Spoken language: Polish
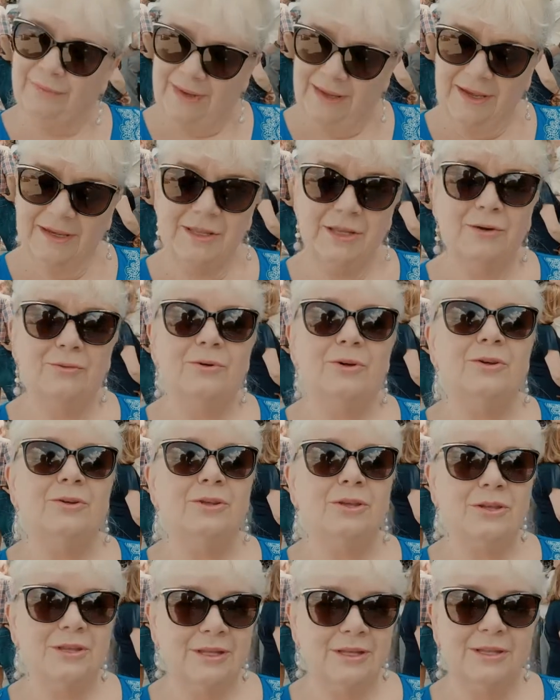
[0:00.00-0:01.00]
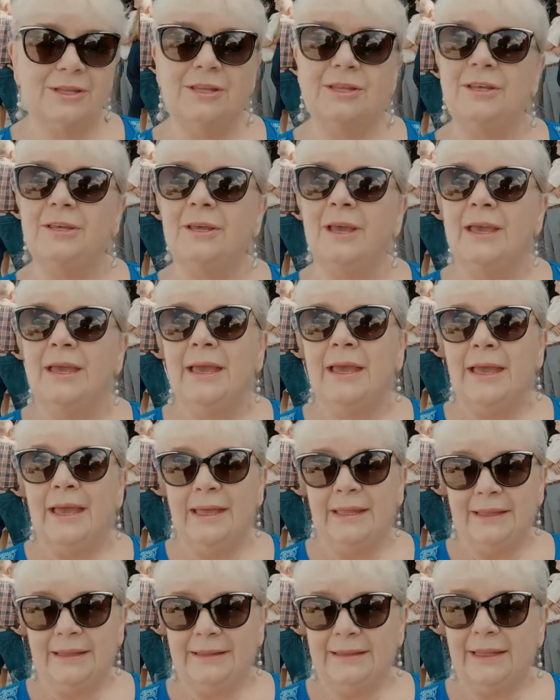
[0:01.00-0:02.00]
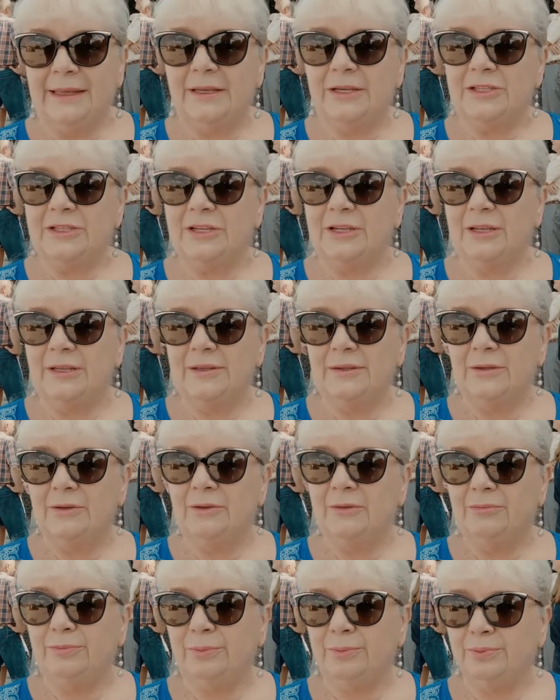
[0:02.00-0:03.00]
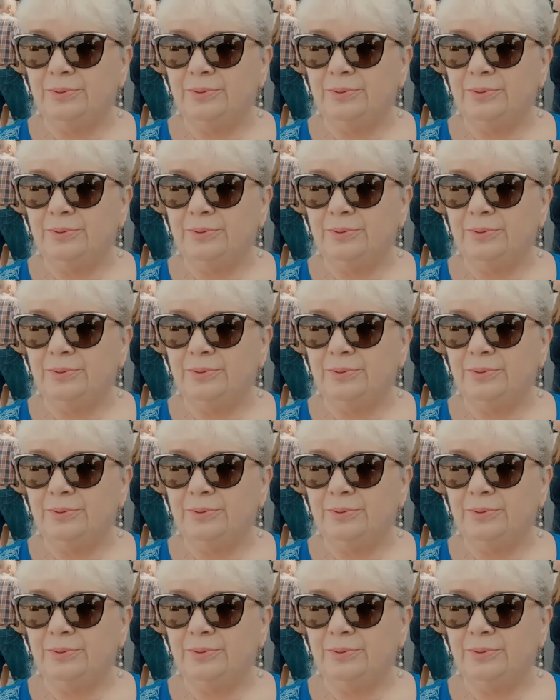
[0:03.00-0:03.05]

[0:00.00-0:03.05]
I chciał chronić dzieci. Także no